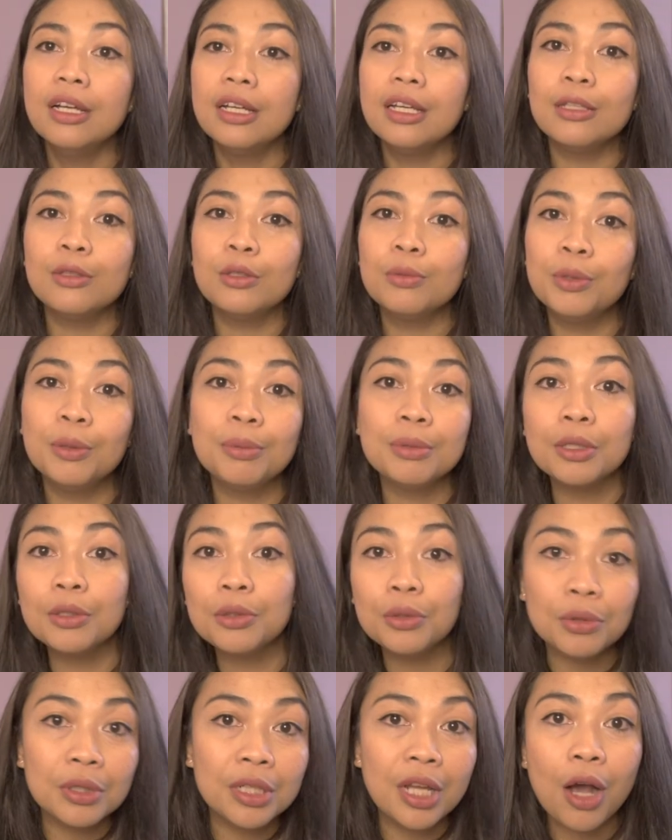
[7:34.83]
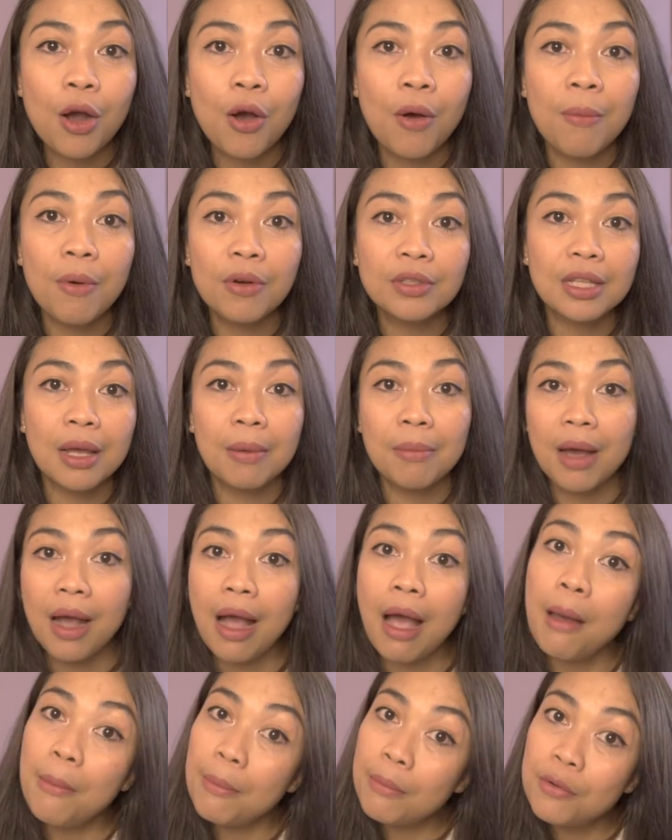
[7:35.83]
itu belum tentu dia ngomong sama
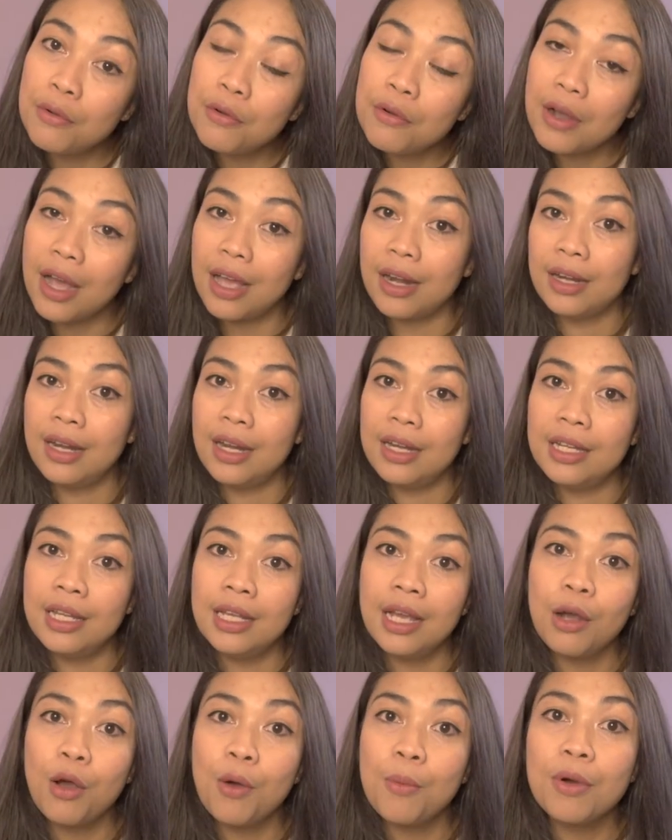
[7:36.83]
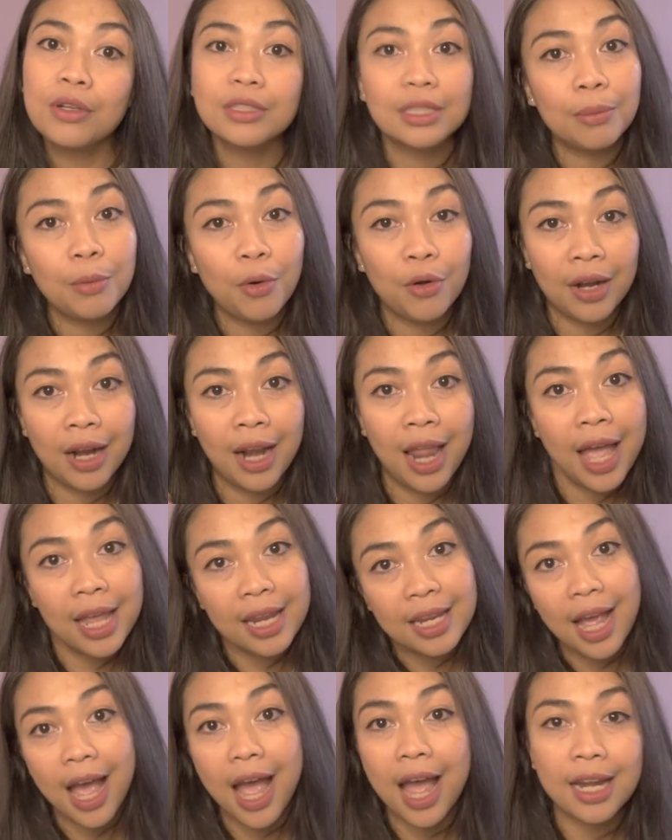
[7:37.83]
kamu karena dia ngomong sama orang
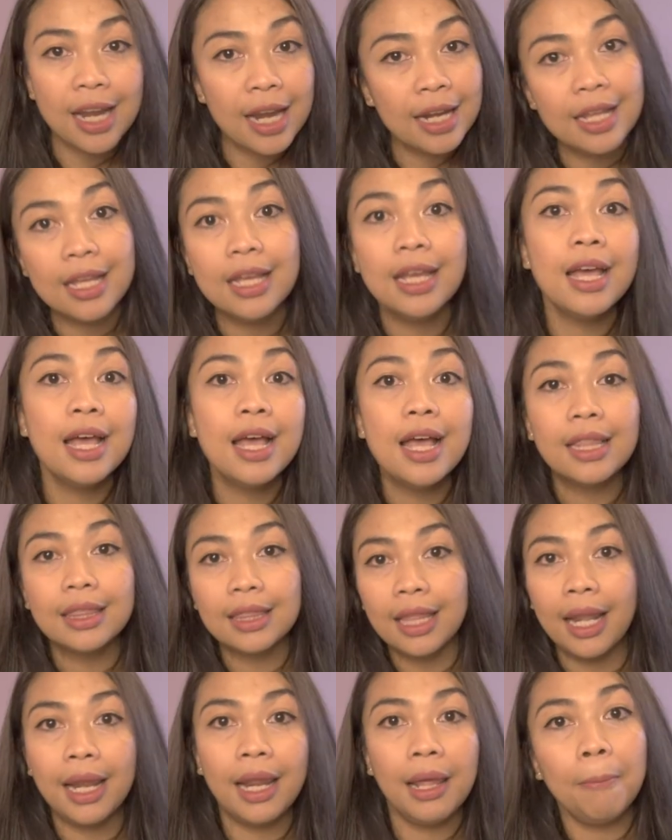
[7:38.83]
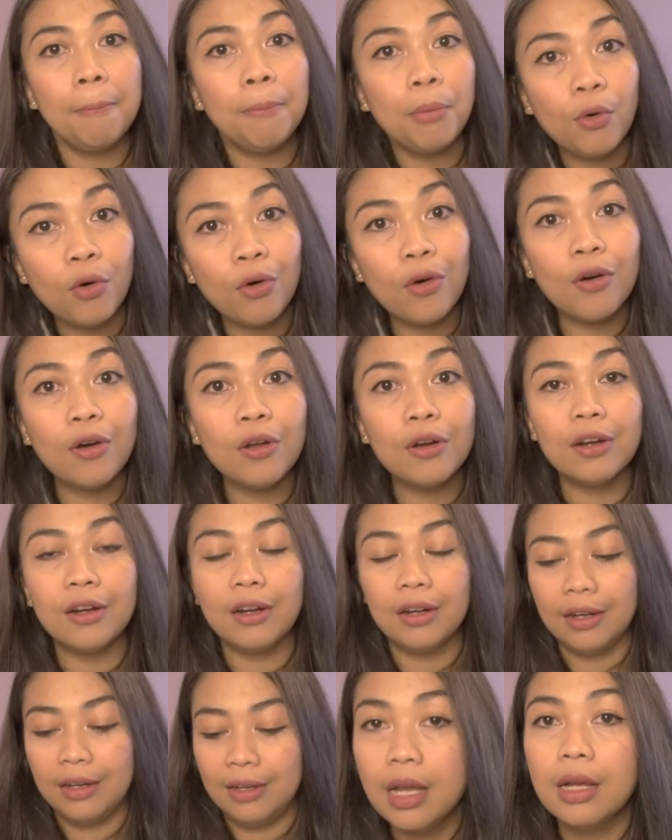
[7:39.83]
lain yang ada di
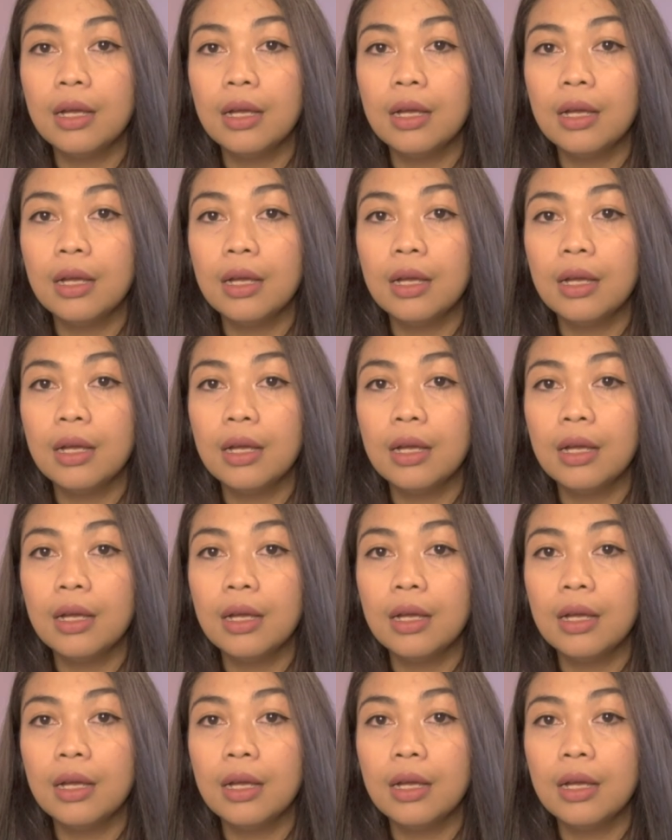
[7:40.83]
telepon